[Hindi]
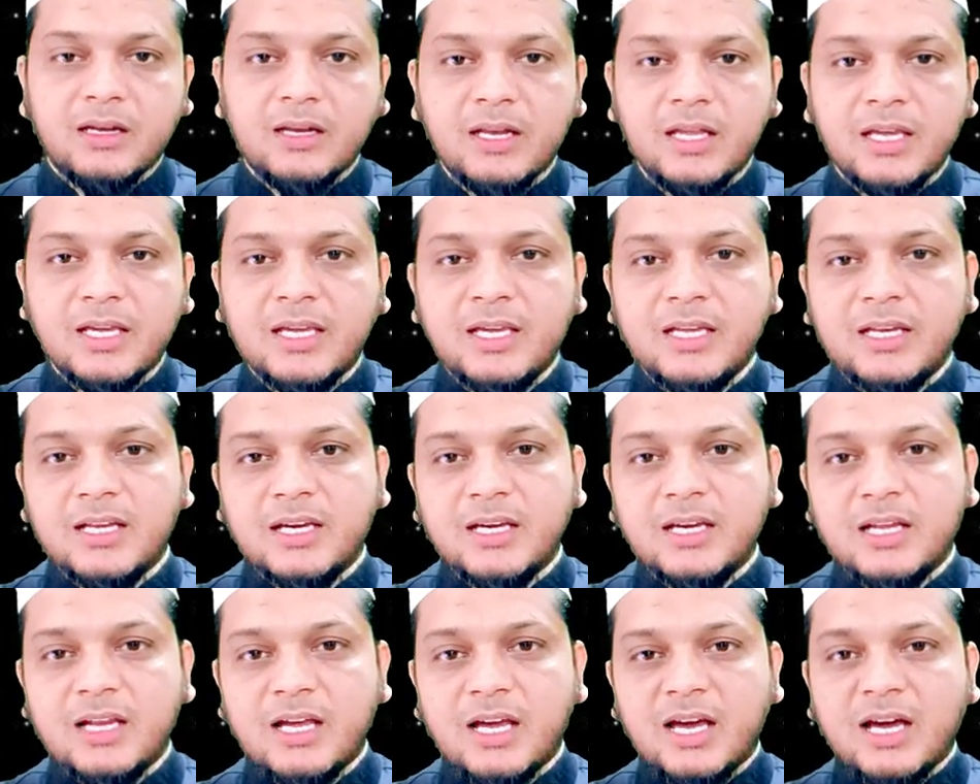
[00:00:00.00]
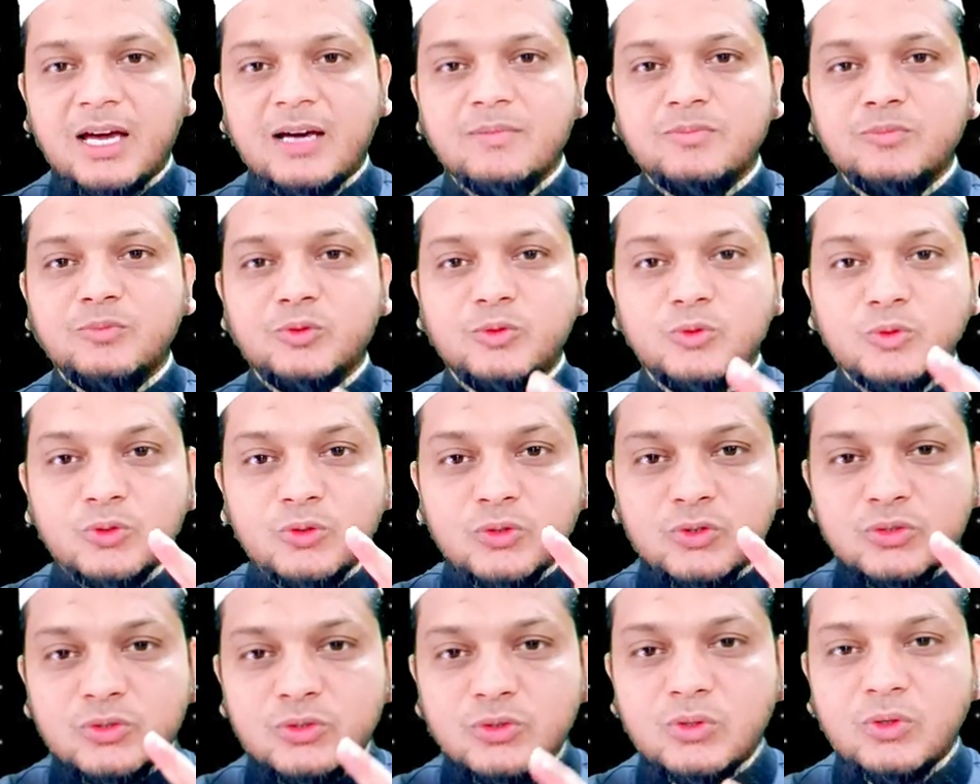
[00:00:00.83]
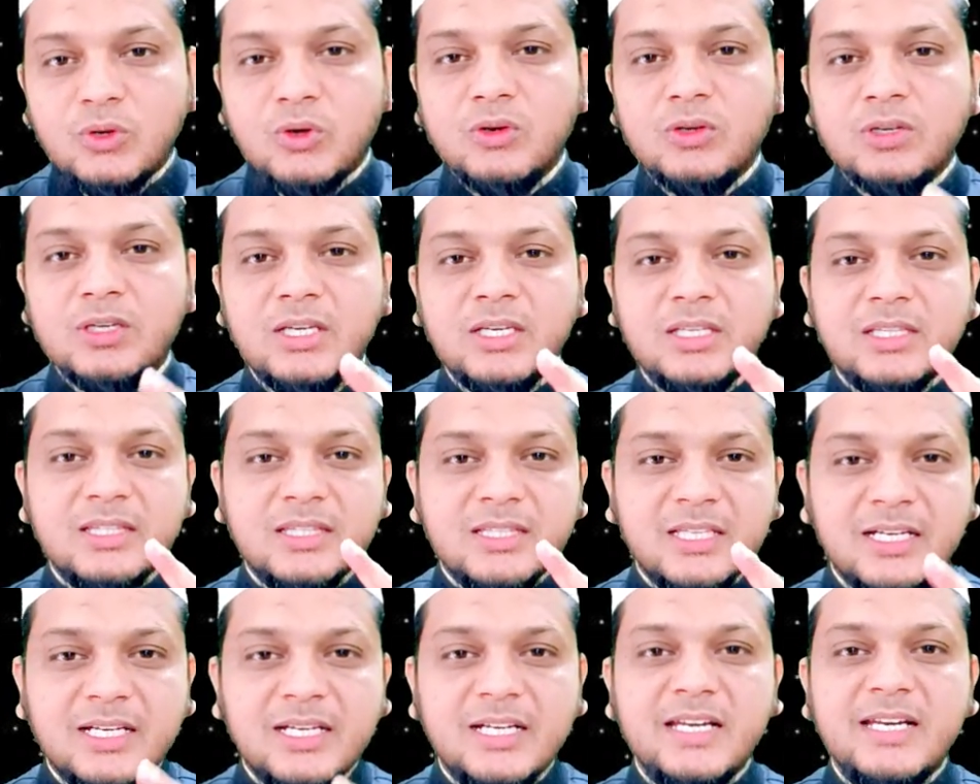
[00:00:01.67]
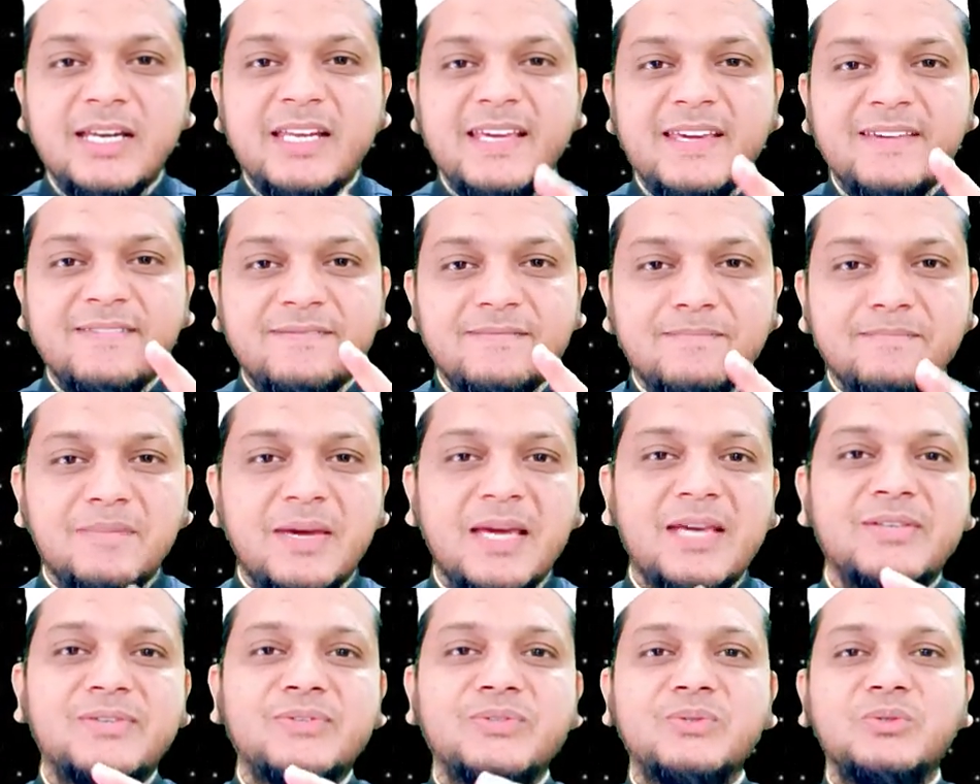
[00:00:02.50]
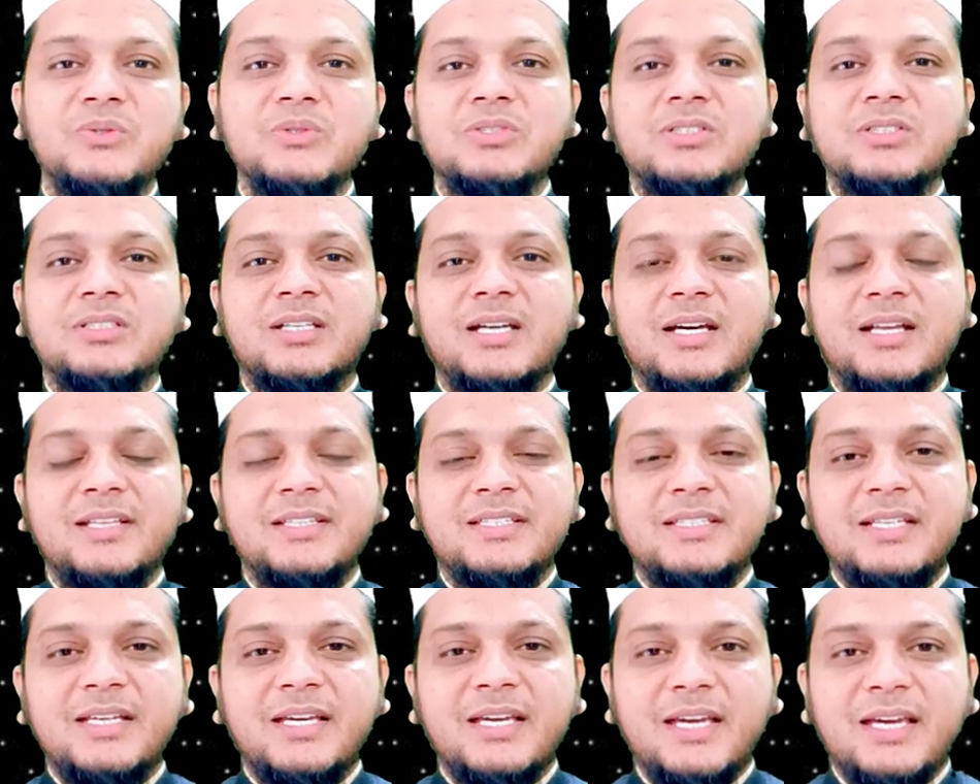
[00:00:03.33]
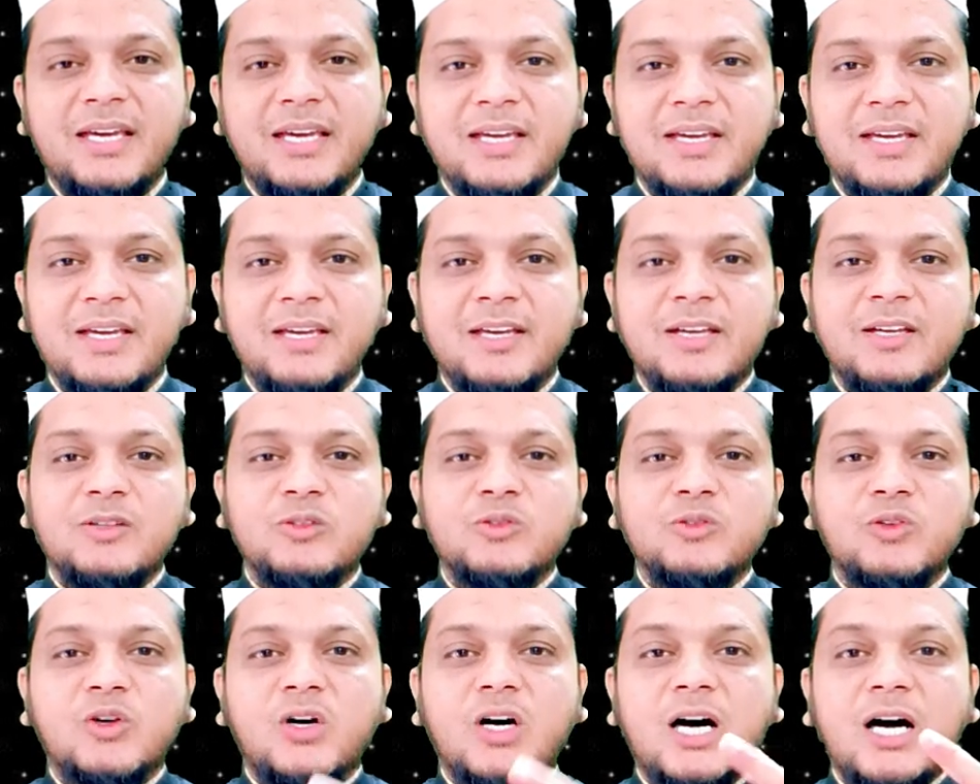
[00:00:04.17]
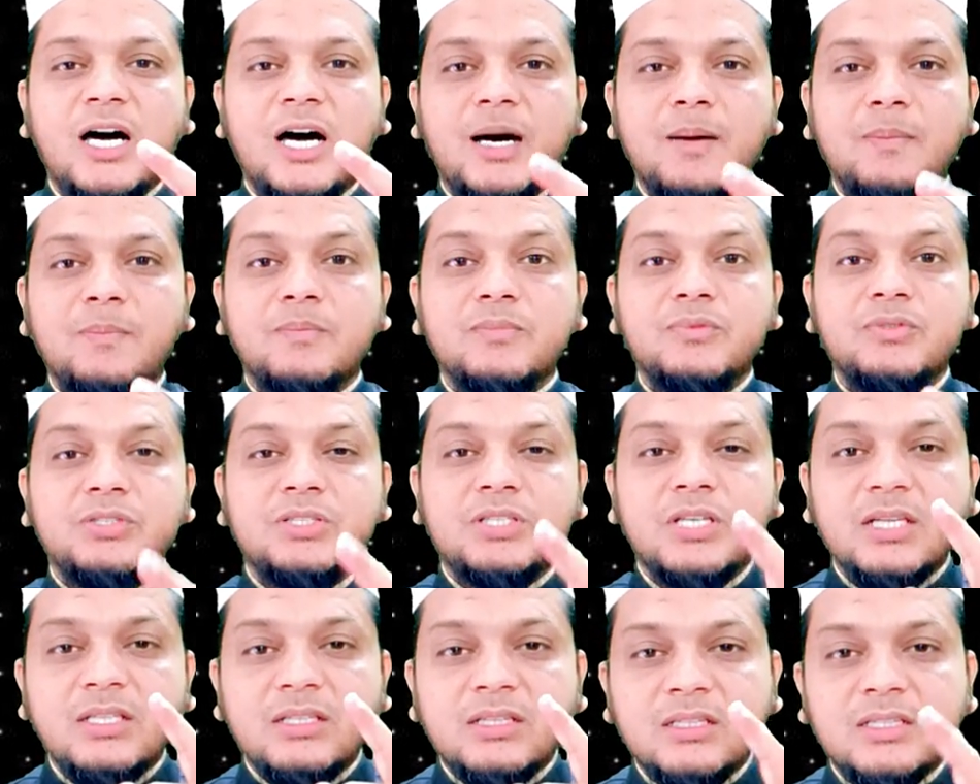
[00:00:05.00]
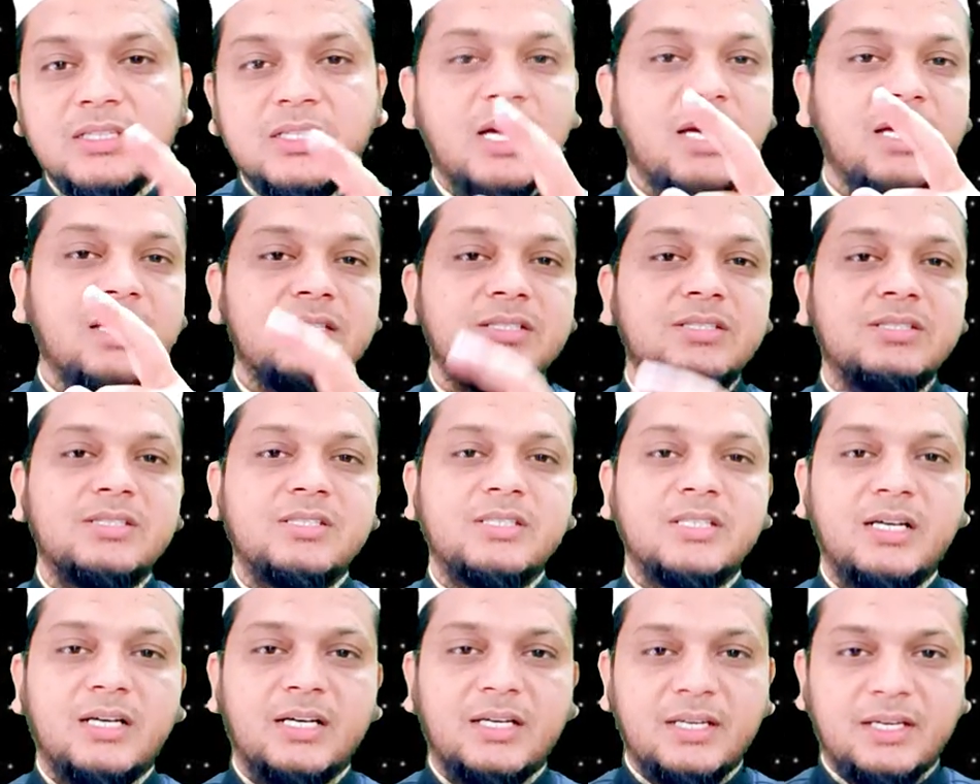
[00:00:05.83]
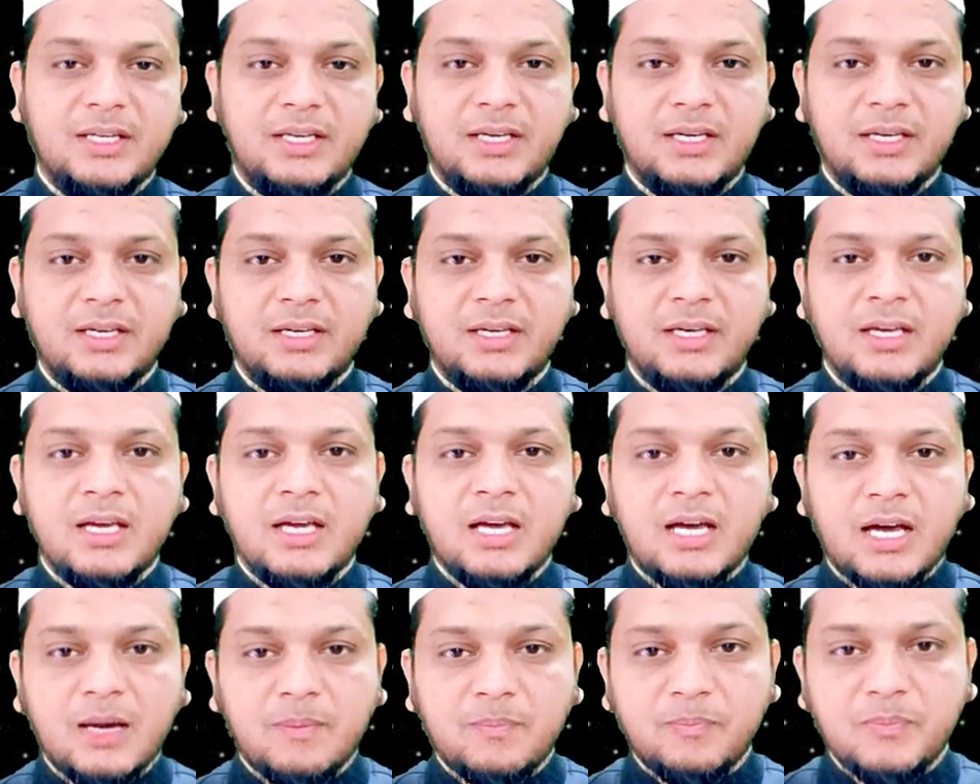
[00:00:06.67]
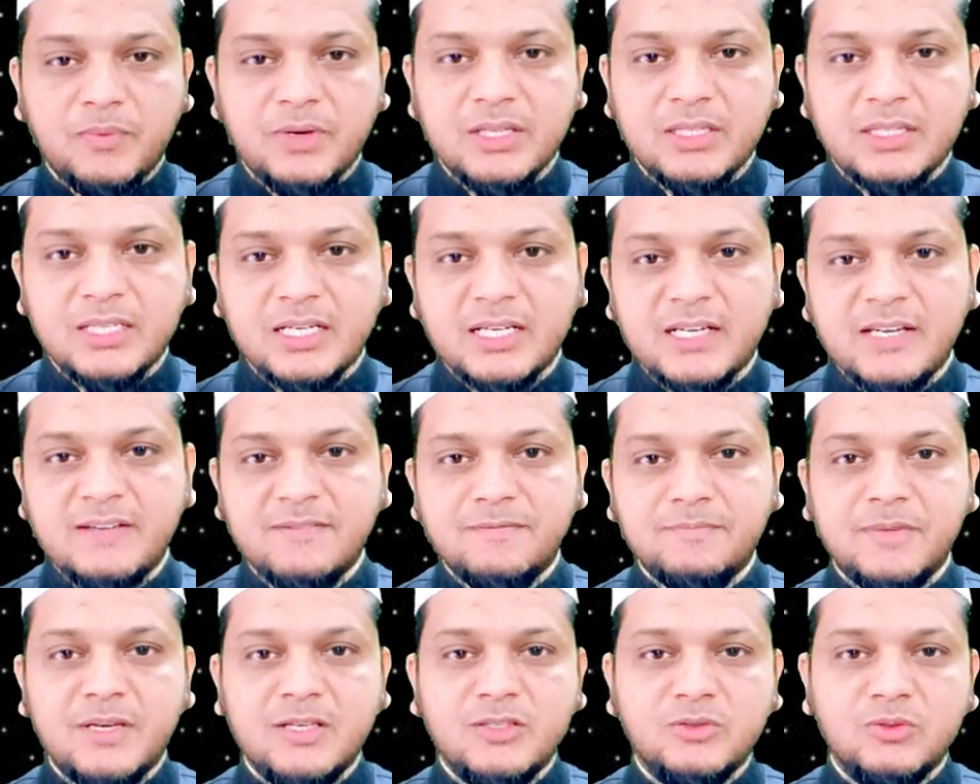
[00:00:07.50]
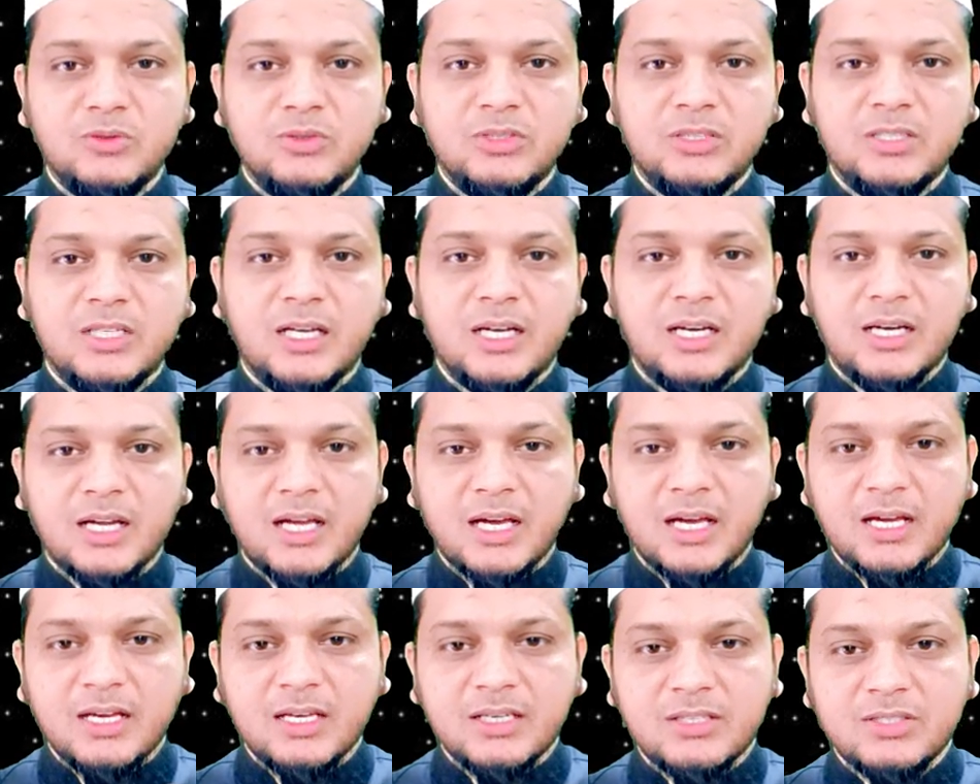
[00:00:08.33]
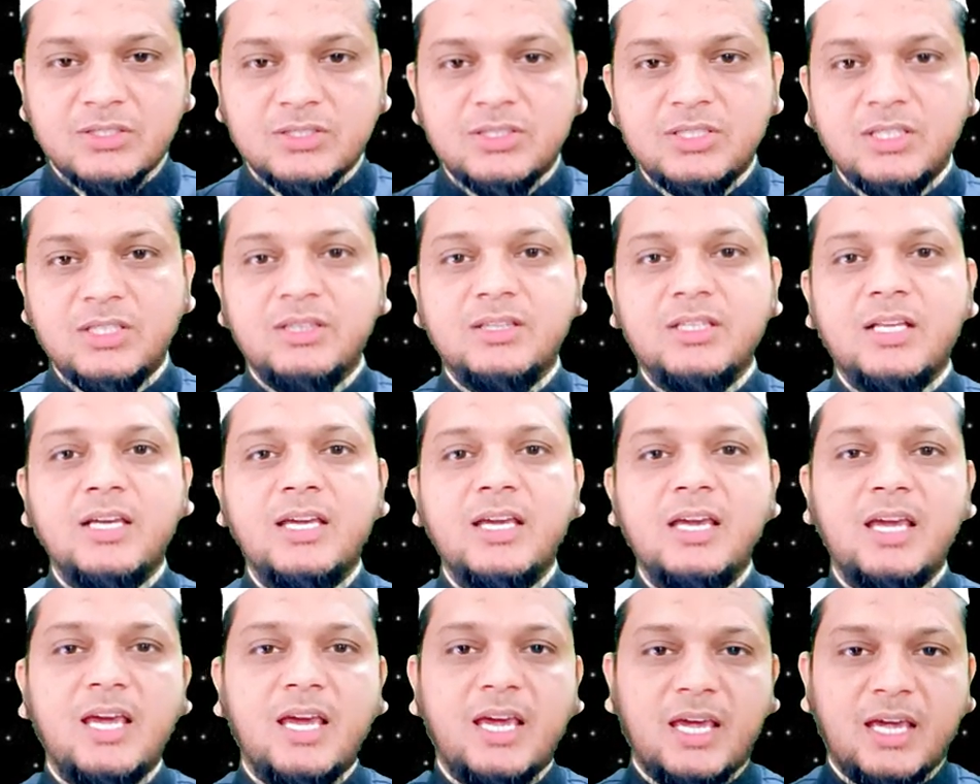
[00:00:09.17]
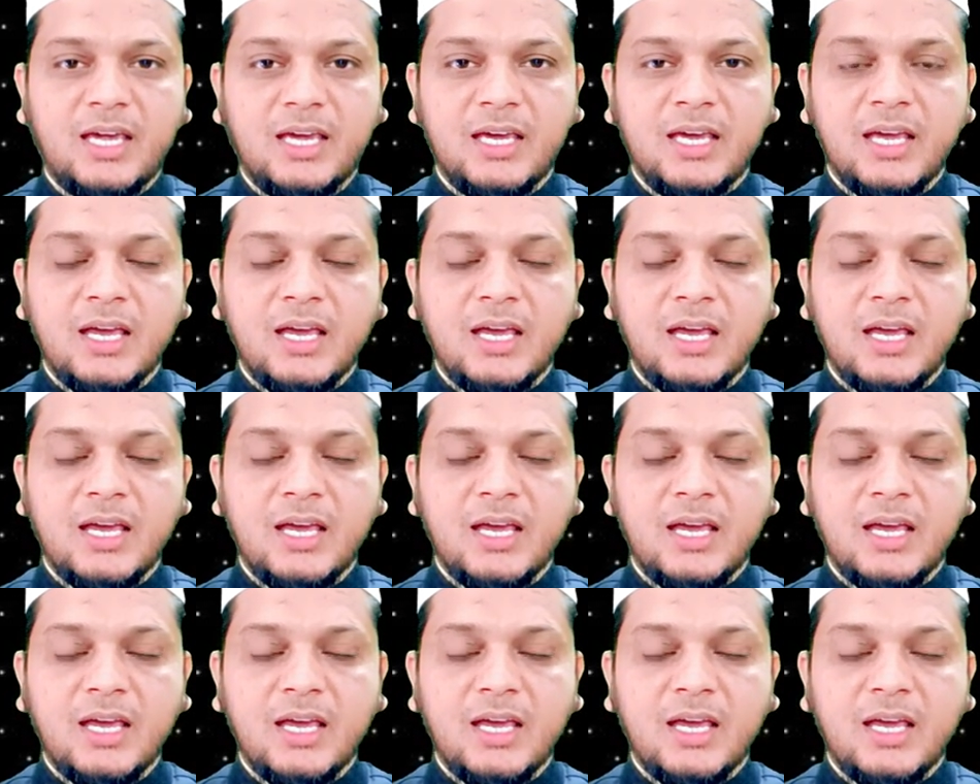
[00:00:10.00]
लेकिन अगर आप दूसरों की तकलीफ़ महसूस करते हैं तो आप ज़िंदा इंसान हैं अपनी तकलीफ़ महसूस करना ज़िंदगी है